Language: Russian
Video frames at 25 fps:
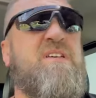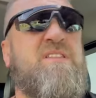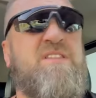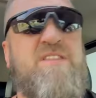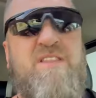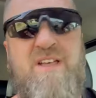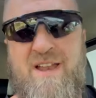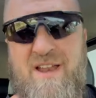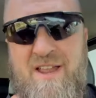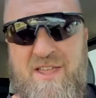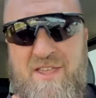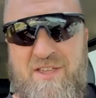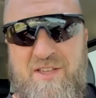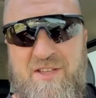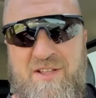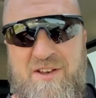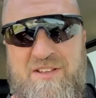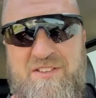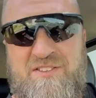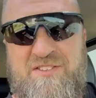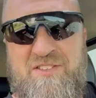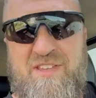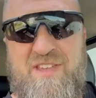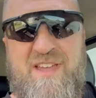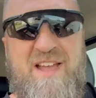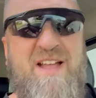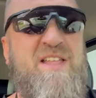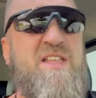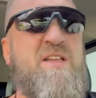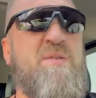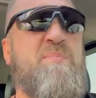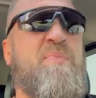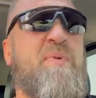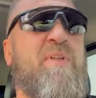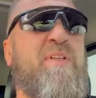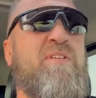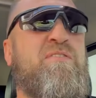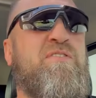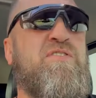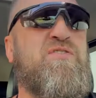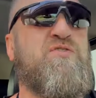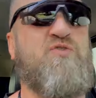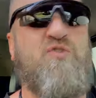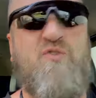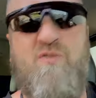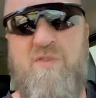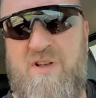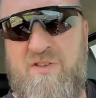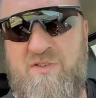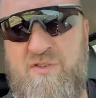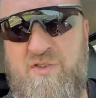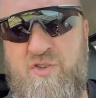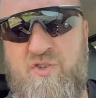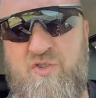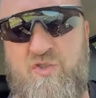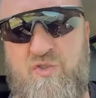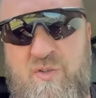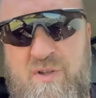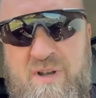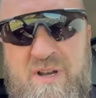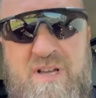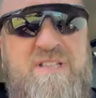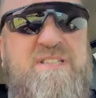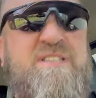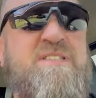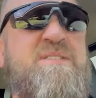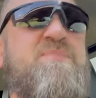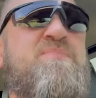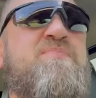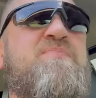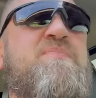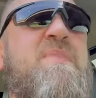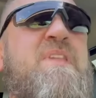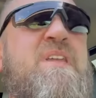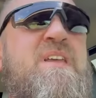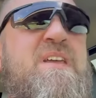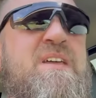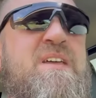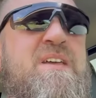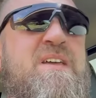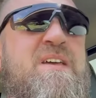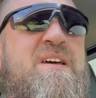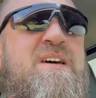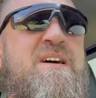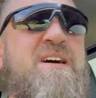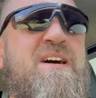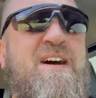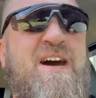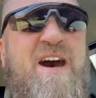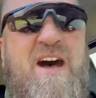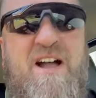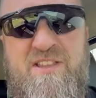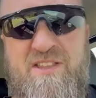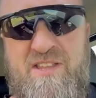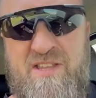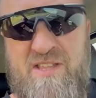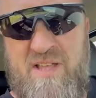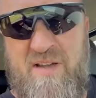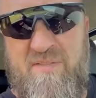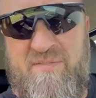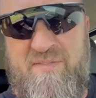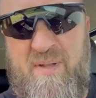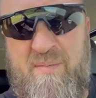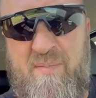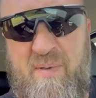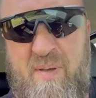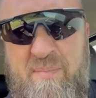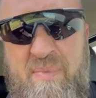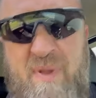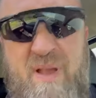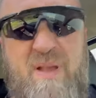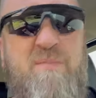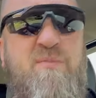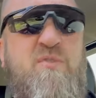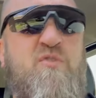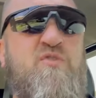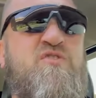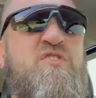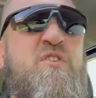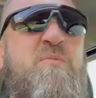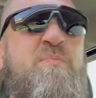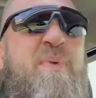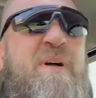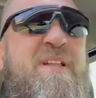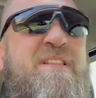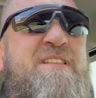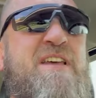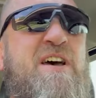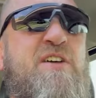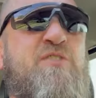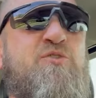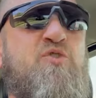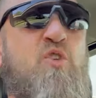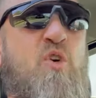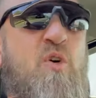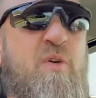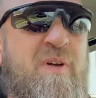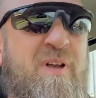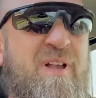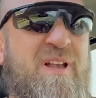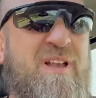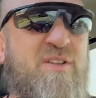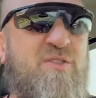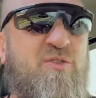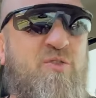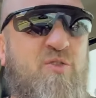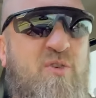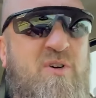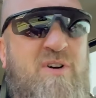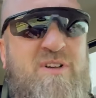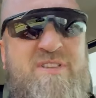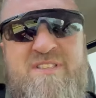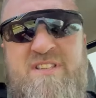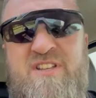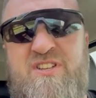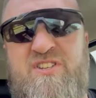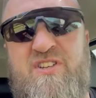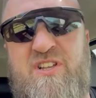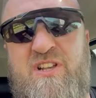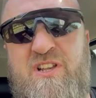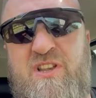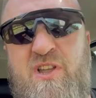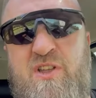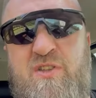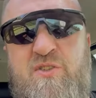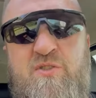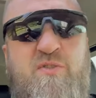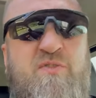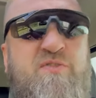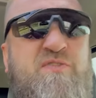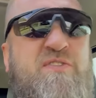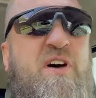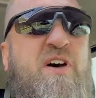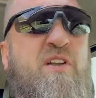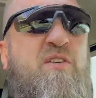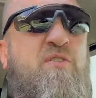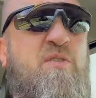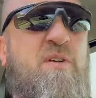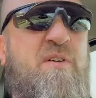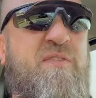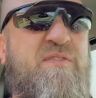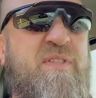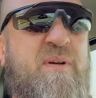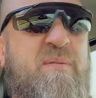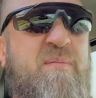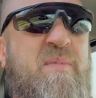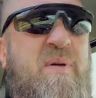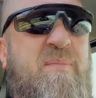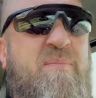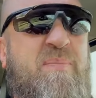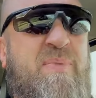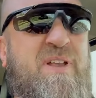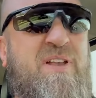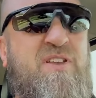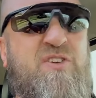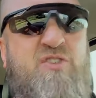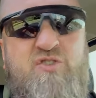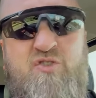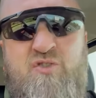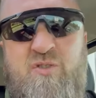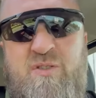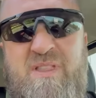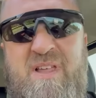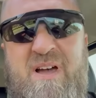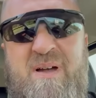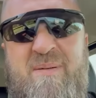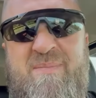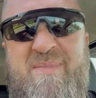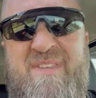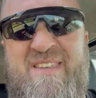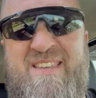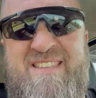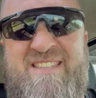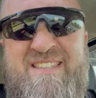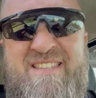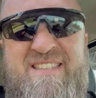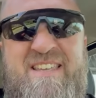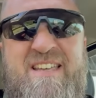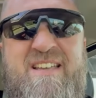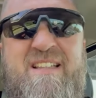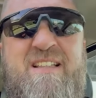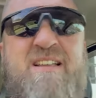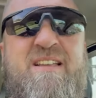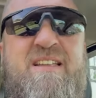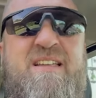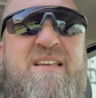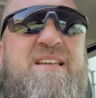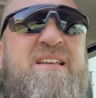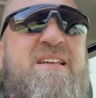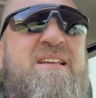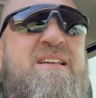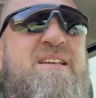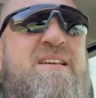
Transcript: Дорогие россияне, приветствую вас еще раз. Один автомобиль мы уже подготовили, но, к сожалению, второй автомобиль еще нам не сделали.